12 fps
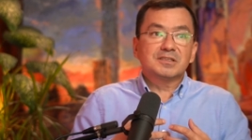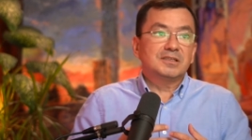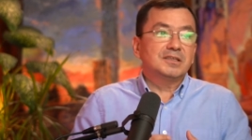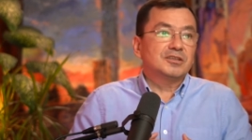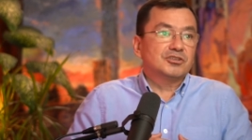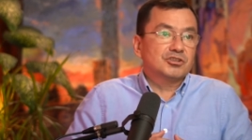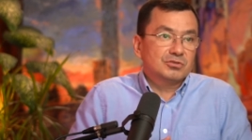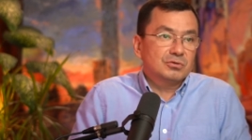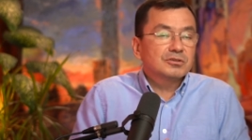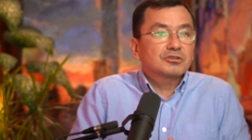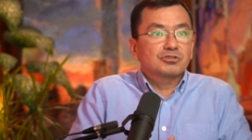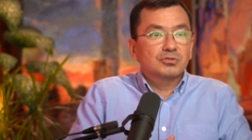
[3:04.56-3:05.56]
есть
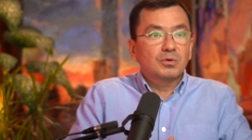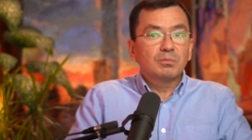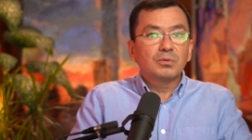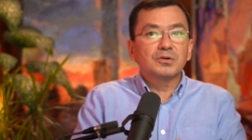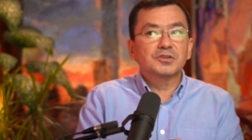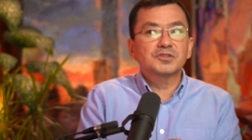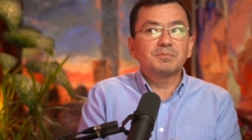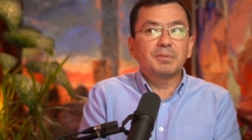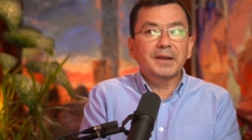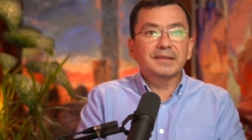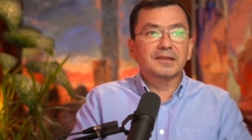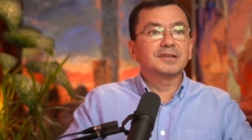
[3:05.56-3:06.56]
что-то, что Бог
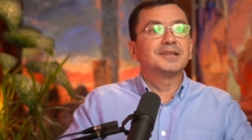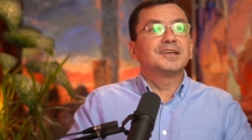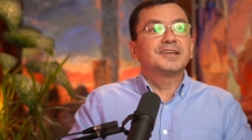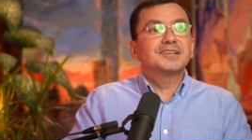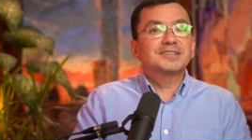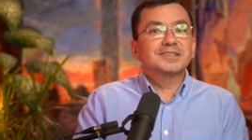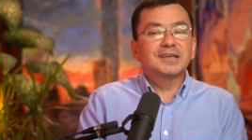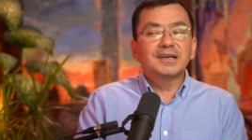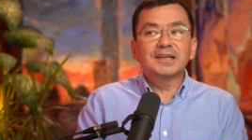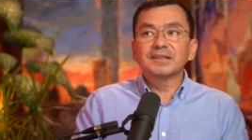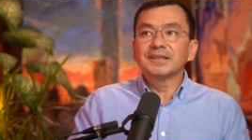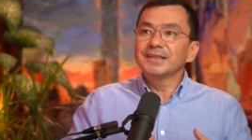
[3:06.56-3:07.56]
спрятал,
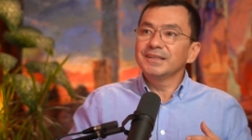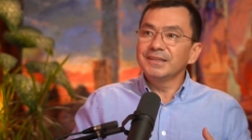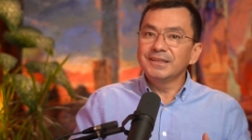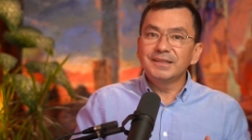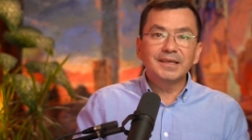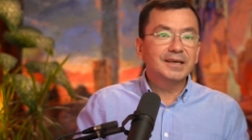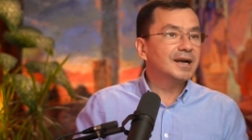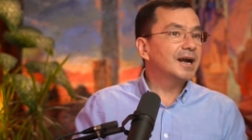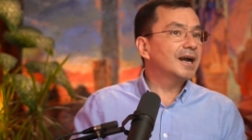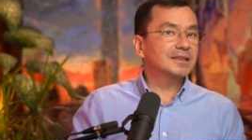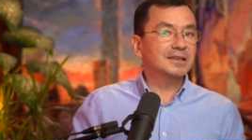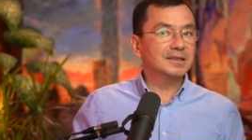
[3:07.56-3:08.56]
сокрыл не
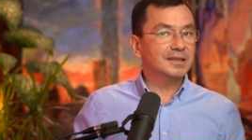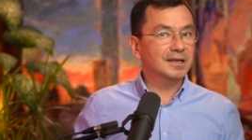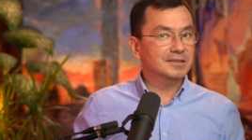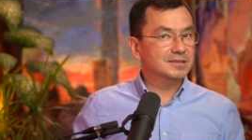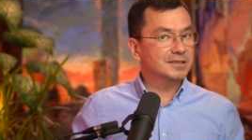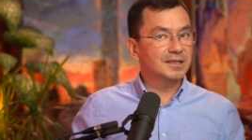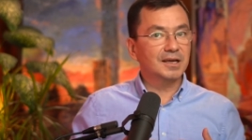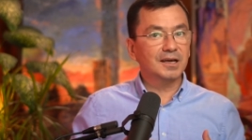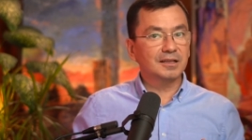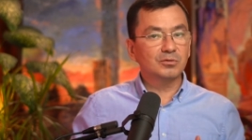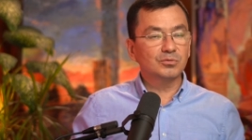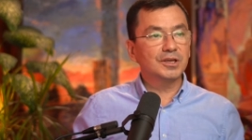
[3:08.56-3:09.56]
от нас, не
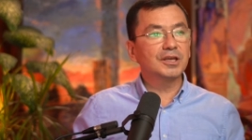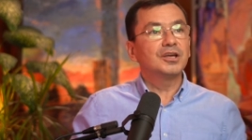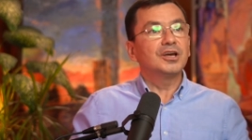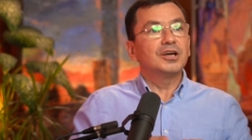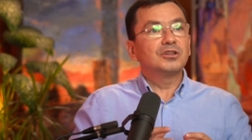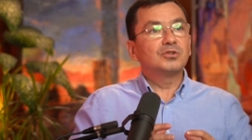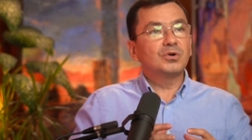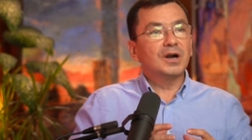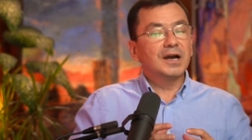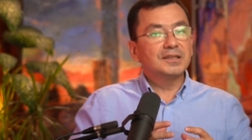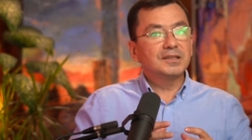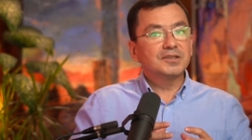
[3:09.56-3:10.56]
от людей, но они